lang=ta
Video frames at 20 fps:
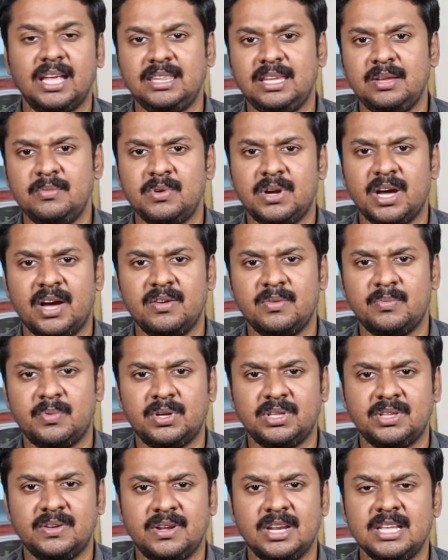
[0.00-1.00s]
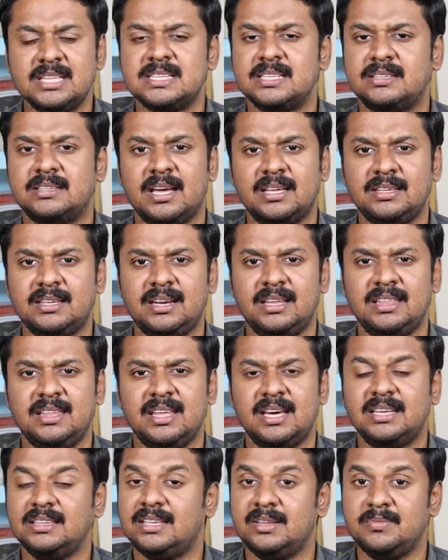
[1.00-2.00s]
அதிமுகவை பொறுத்தவரையும் சித்தாந்த
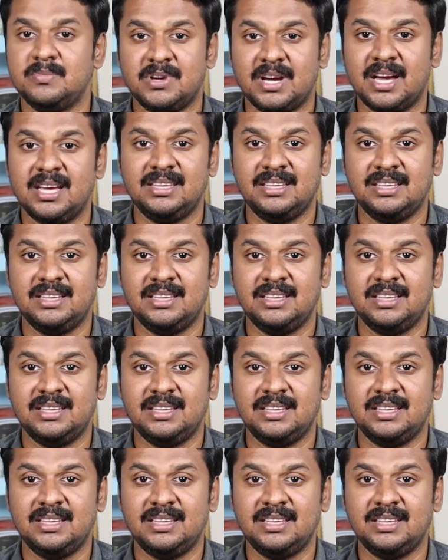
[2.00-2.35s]
ரீதியாக திமுக